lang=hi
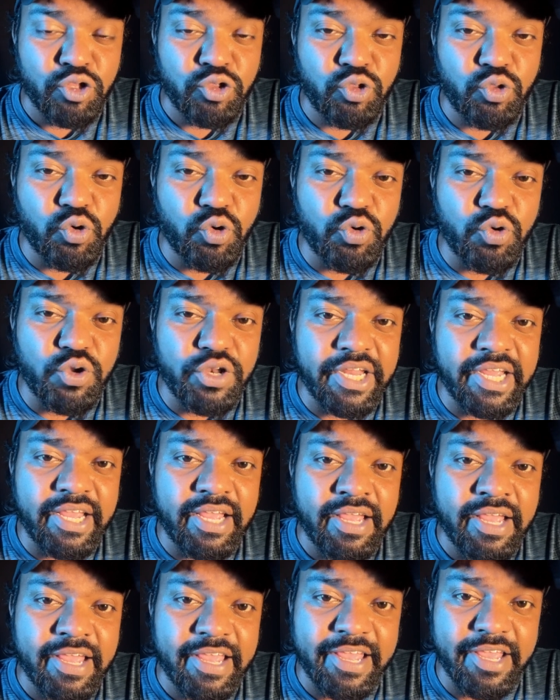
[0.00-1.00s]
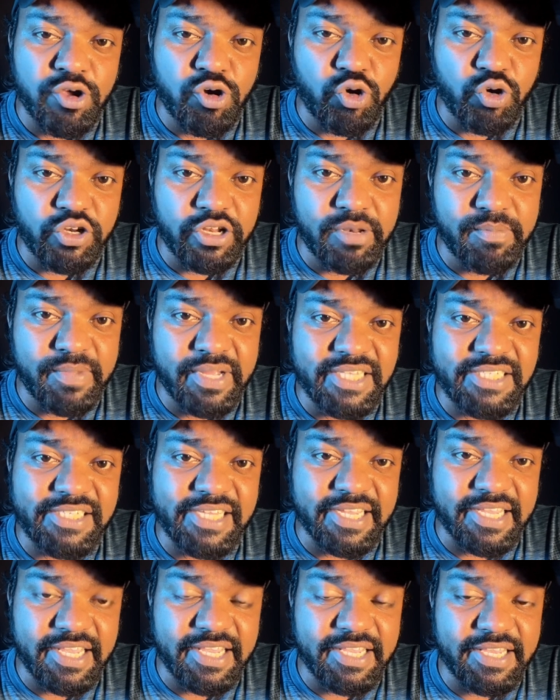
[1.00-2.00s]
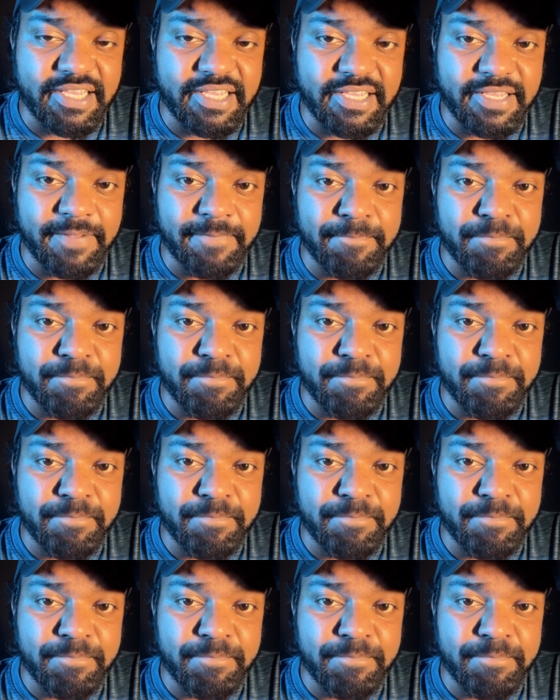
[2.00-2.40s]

दोनों ने एक होटल में चेकिंग की